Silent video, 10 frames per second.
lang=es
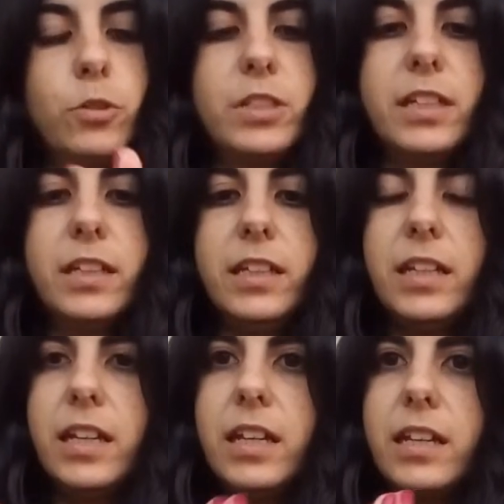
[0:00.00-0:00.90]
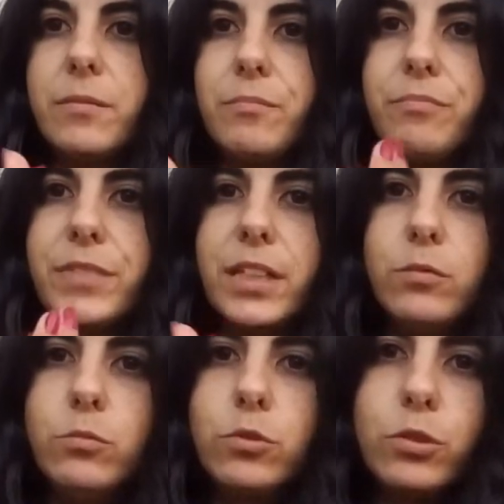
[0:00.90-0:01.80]
Pues sí que tiene,
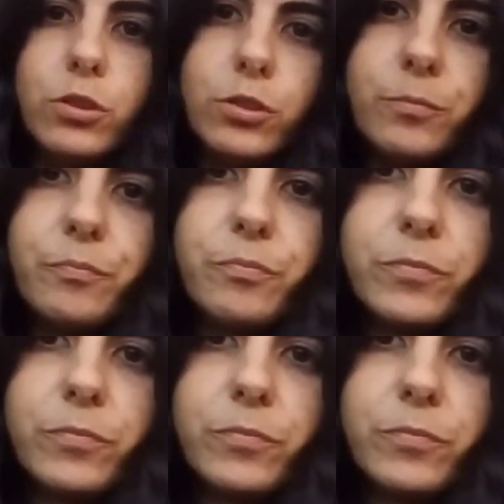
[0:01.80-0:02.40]
tiene un tono,